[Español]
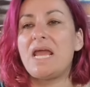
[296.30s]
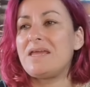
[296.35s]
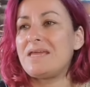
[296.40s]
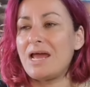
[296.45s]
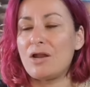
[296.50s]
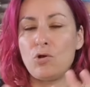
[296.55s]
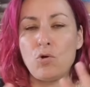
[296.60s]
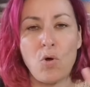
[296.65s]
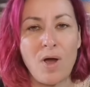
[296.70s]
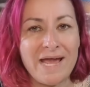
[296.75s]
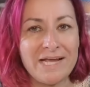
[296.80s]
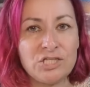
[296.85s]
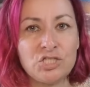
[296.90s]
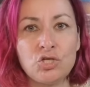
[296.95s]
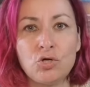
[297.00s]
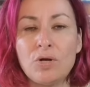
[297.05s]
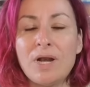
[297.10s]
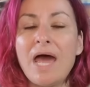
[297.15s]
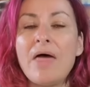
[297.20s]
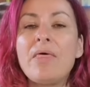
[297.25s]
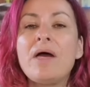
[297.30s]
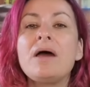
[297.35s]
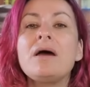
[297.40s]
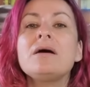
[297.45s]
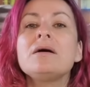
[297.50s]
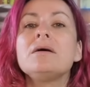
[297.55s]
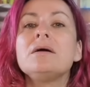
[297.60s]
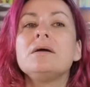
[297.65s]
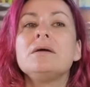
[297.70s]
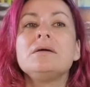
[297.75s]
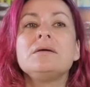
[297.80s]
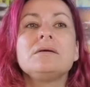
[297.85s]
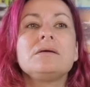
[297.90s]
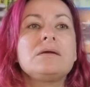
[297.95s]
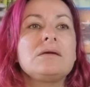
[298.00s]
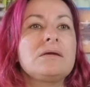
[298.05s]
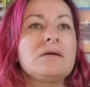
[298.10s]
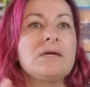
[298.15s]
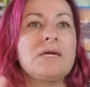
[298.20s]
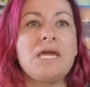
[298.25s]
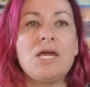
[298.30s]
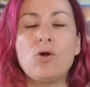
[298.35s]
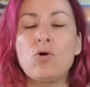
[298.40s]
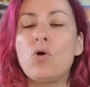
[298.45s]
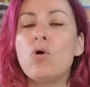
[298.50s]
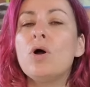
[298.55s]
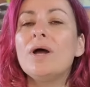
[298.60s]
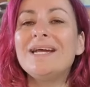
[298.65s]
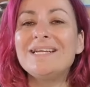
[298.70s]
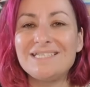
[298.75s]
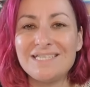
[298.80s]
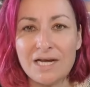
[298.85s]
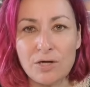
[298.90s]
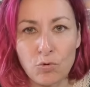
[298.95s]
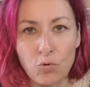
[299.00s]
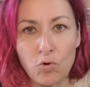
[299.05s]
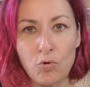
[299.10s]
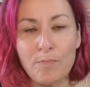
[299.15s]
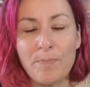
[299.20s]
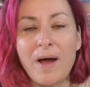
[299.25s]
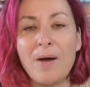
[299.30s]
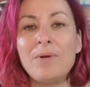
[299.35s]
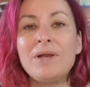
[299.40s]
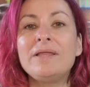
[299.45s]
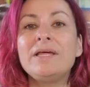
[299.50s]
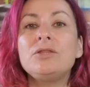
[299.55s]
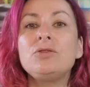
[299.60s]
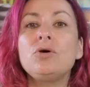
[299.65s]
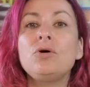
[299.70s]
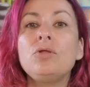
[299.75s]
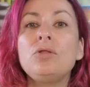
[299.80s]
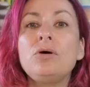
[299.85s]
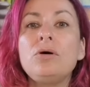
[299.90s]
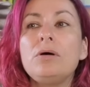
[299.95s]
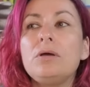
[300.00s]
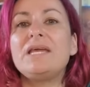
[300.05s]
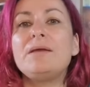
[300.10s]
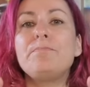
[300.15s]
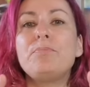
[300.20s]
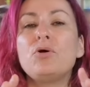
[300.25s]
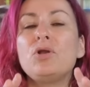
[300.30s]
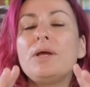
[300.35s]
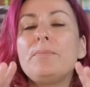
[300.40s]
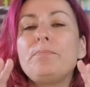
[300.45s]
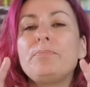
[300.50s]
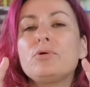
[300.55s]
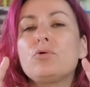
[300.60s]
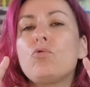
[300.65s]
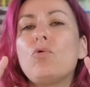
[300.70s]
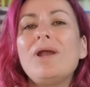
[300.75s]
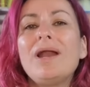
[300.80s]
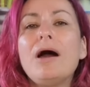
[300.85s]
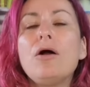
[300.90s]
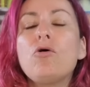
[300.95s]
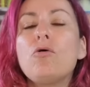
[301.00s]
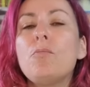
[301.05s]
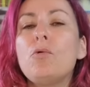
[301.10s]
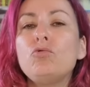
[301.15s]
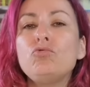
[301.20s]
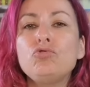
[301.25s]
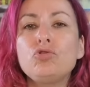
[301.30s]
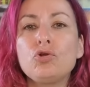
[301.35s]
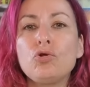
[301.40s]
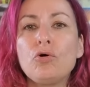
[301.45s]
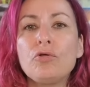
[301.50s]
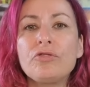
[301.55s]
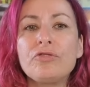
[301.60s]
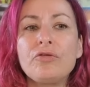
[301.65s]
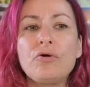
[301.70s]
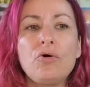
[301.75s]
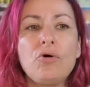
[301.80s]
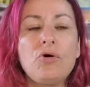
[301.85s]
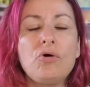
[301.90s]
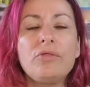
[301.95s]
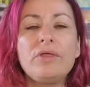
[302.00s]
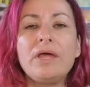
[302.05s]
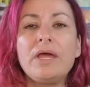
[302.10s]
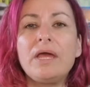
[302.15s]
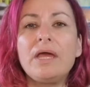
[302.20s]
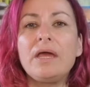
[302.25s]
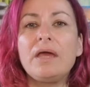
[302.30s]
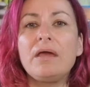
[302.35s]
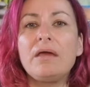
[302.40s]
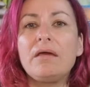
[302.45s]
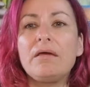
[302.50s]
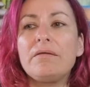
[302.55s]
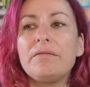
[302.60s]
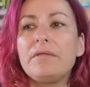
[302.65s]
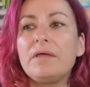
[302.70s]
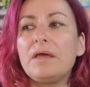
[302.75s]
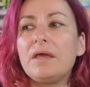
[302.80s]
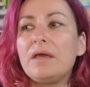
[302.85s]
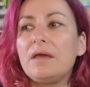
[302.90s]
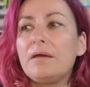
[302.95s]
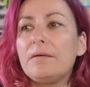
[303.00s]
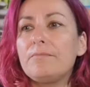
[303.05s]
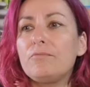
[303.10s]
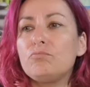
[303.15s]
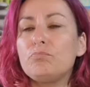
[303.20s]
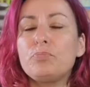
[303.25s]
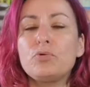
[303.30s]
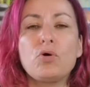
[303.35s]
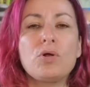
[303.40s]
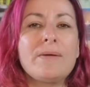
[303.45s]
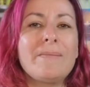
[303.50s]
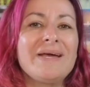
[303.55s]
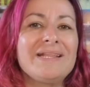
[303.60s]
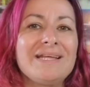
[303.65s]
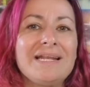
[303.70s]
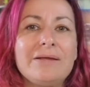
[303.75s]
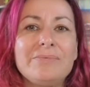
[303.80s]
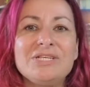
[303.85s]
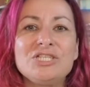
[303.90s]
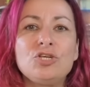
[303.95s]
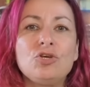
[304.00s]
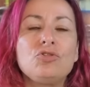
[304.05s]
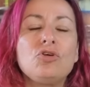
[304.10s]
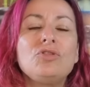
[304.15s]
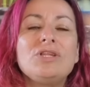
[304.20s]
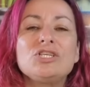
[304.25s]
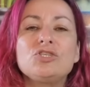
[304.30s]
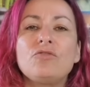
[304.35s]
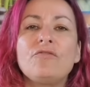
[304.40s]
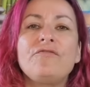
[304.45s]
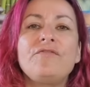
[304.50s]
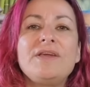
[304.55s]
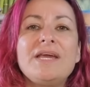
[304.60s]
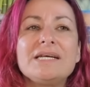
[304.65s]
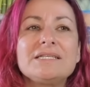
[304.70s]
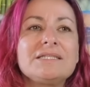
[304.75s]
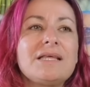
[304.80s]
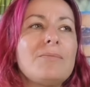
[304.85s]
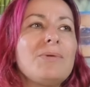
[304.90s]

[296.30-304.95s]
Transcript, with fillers: ella no ha hecho nada, Kiko es el culpable de todo y pone, cuelga como un trozo de, de un programa de televisión donde Sofía